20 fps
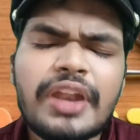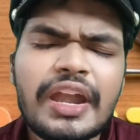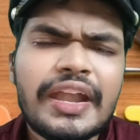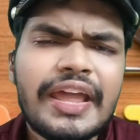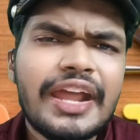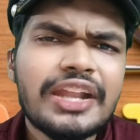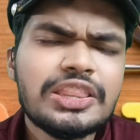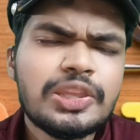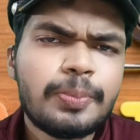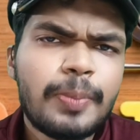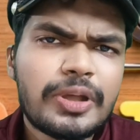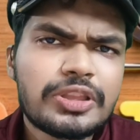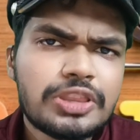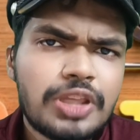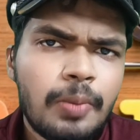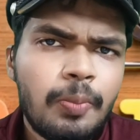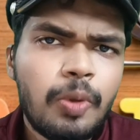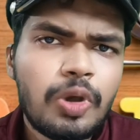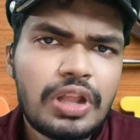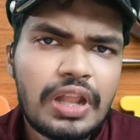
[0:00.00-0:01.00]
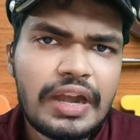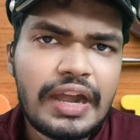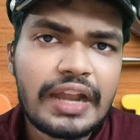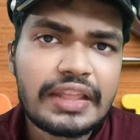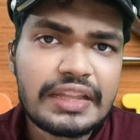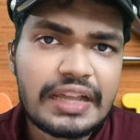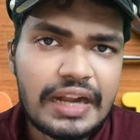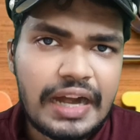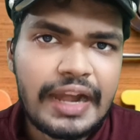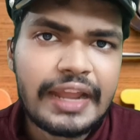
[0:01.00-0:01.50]
ரெண்டாயிரத்தி பத்தொன்பதுல
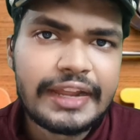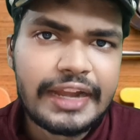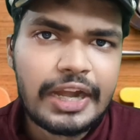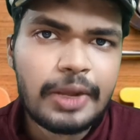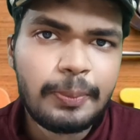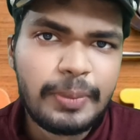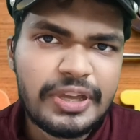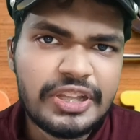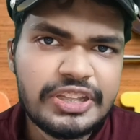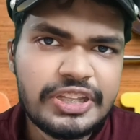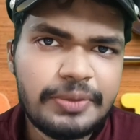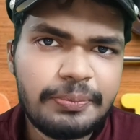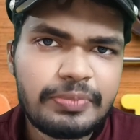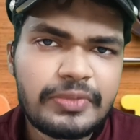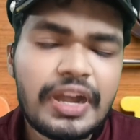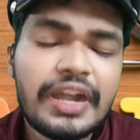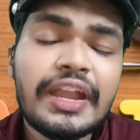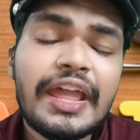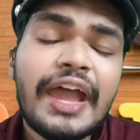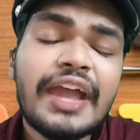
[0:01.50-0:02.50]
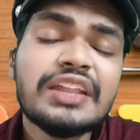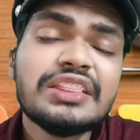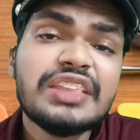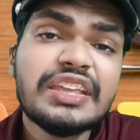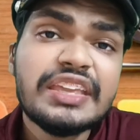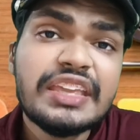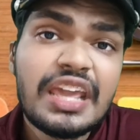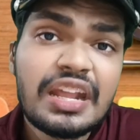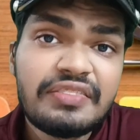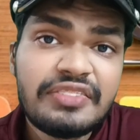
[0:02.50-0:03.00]
நடந்த கணக்கெடுப்பு இது
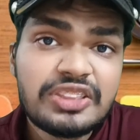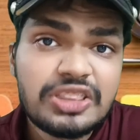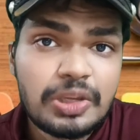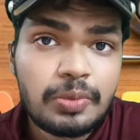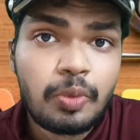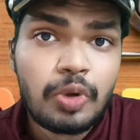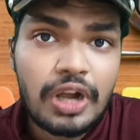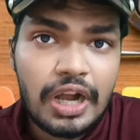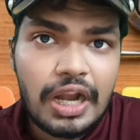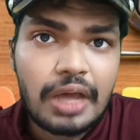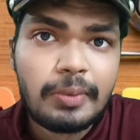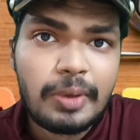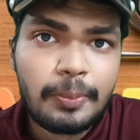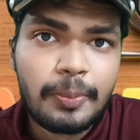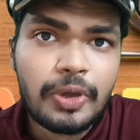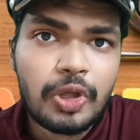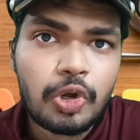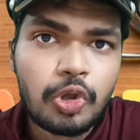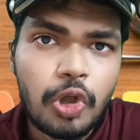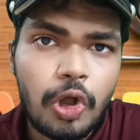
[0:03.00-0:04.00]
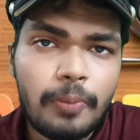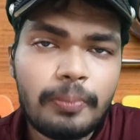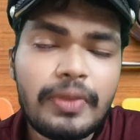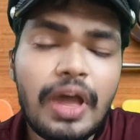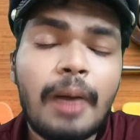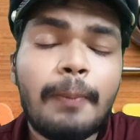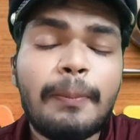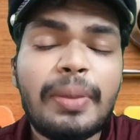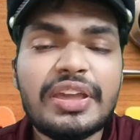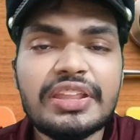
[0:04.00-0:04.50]
ரெண்டாயிரத்தி இருபத்தி மூணுல நாம இப்ப இருக்கோம்
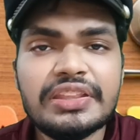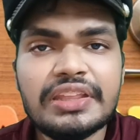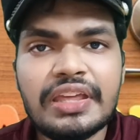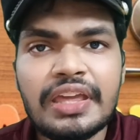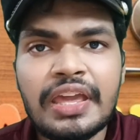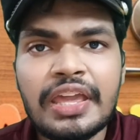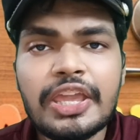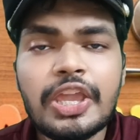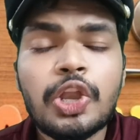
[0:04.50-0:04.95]
அப்ப இது